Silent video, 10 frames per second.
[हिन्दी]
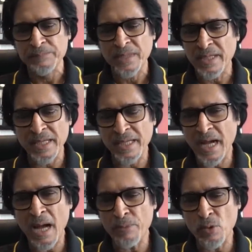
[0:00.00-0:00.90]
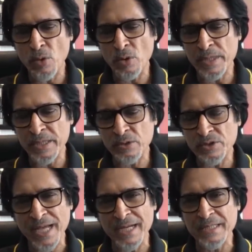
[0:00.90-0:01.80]
कि आपको ये जो
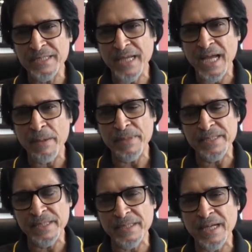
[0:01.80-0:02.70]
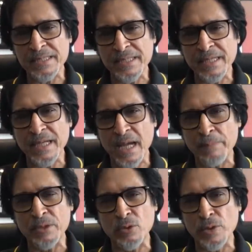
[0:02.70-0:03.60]
चैलेंज है आप इसी तरह से
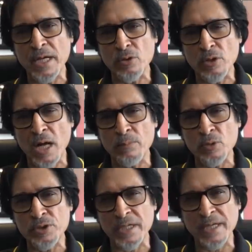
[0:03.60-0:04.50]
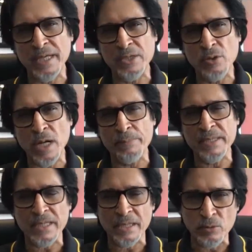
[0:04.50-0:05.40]
आपने दुनिया को खामोश करना ये जो आपके
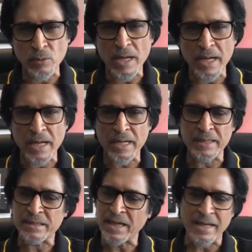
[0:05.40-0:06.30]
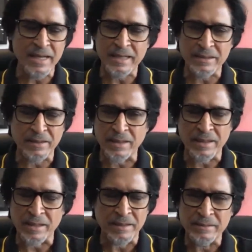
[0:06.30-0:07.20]
साथ हुआ है इसका एक ही
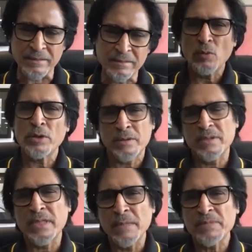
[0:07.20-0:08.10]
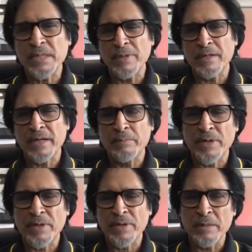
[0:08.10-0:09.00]
तरीका है वो टीम से मिल रहे हैं
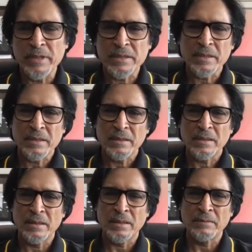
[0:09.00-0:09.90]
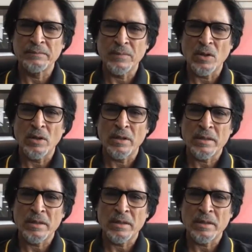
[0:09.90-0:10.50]
प्राइम मिनिस्टर और